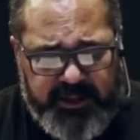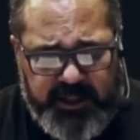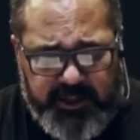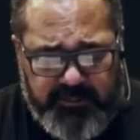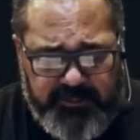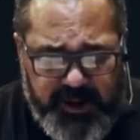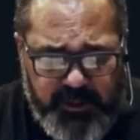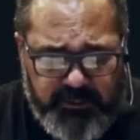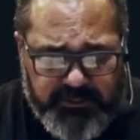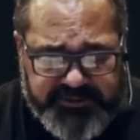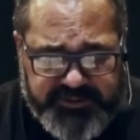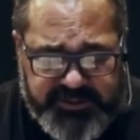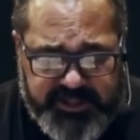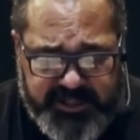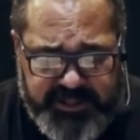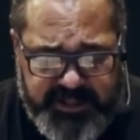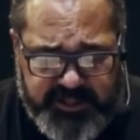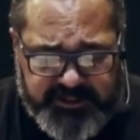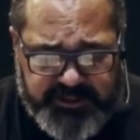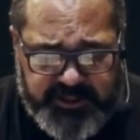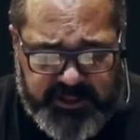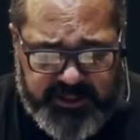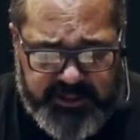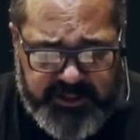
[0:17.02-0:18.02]
Irmãos,
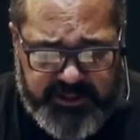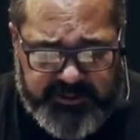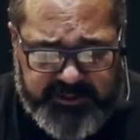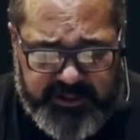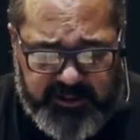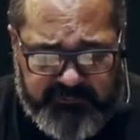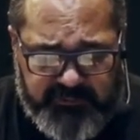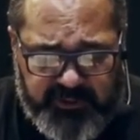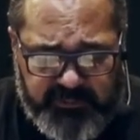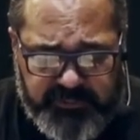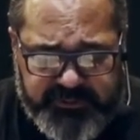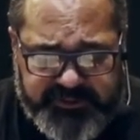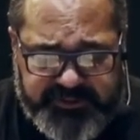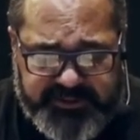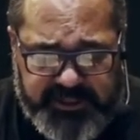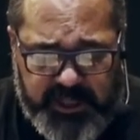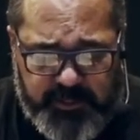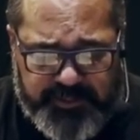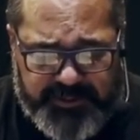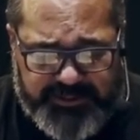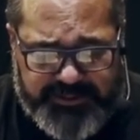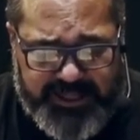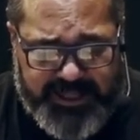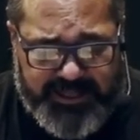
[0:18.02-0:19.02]
eh, devemos
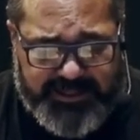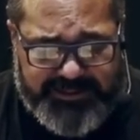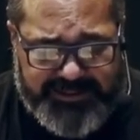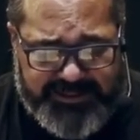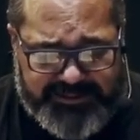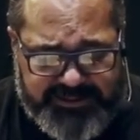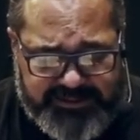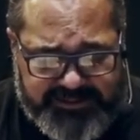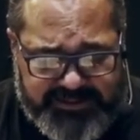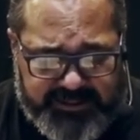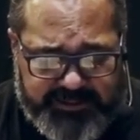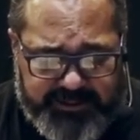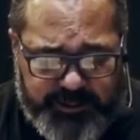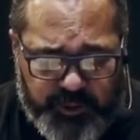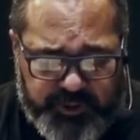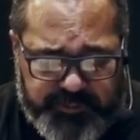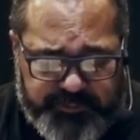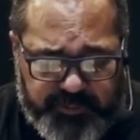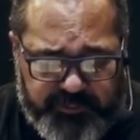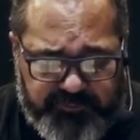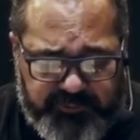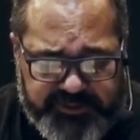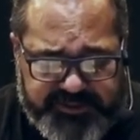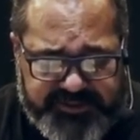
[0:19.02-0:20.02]
sempre dar graças a
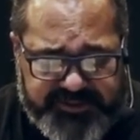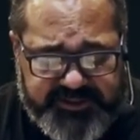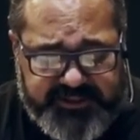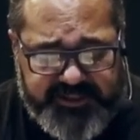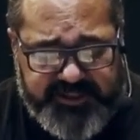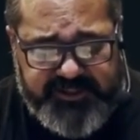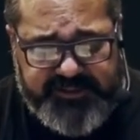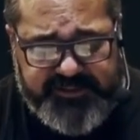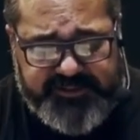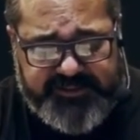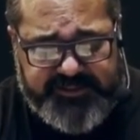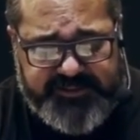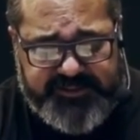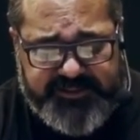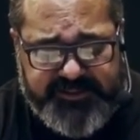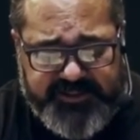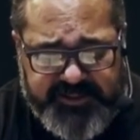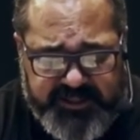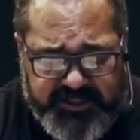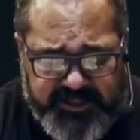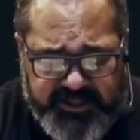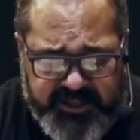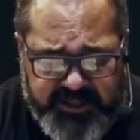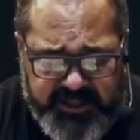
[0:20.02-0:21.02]
Deus por
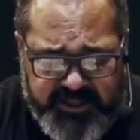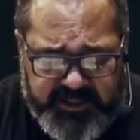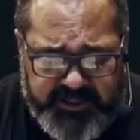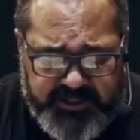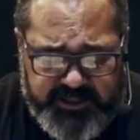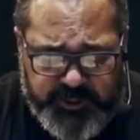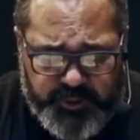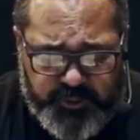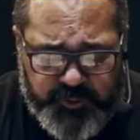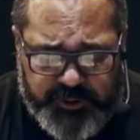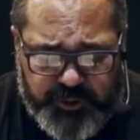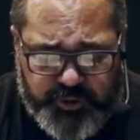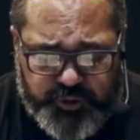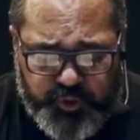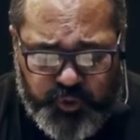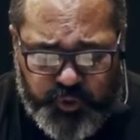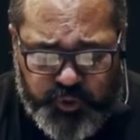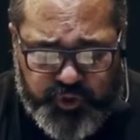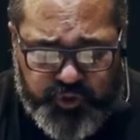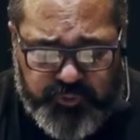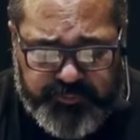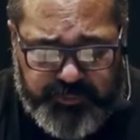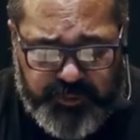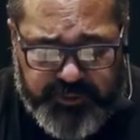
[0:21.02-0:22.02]
vocês, isso é
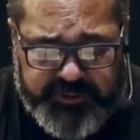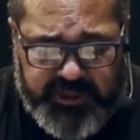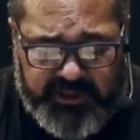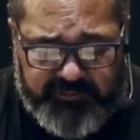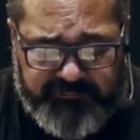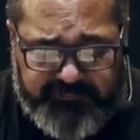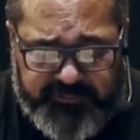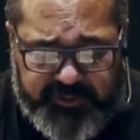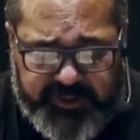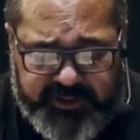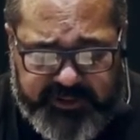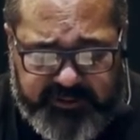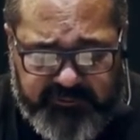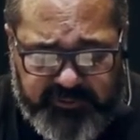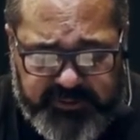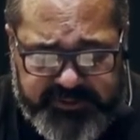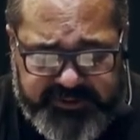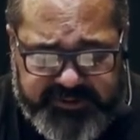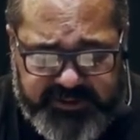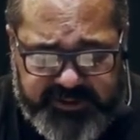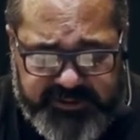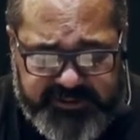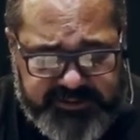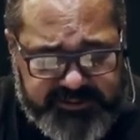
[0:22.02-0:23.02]
justo, porque a fé que
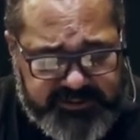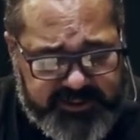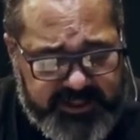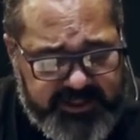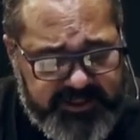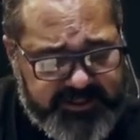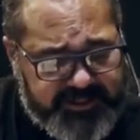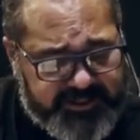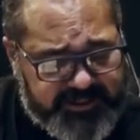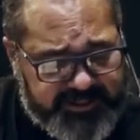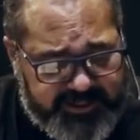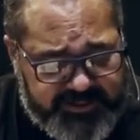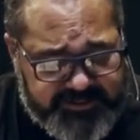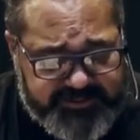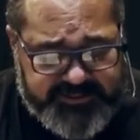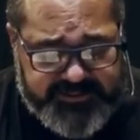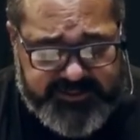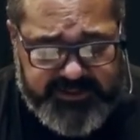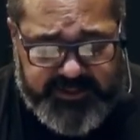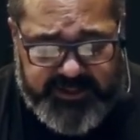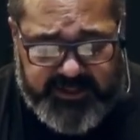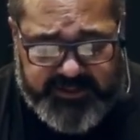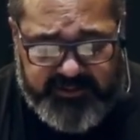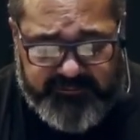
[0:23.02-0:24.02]
vocês têm
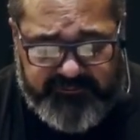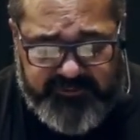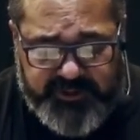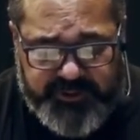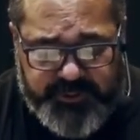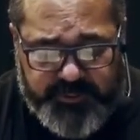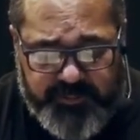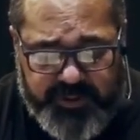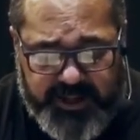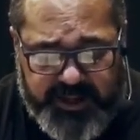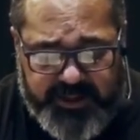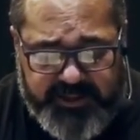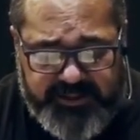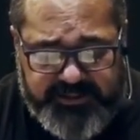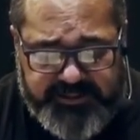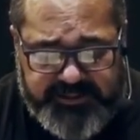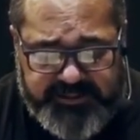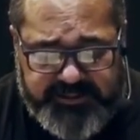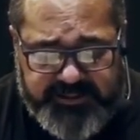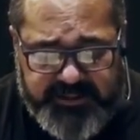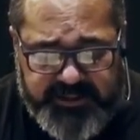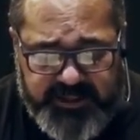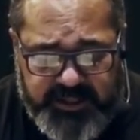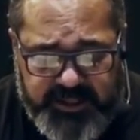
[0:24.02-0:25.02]
cresce cada vez
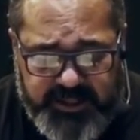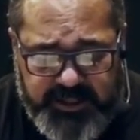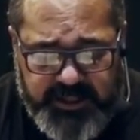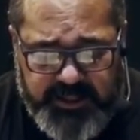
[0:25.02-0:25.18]
mais,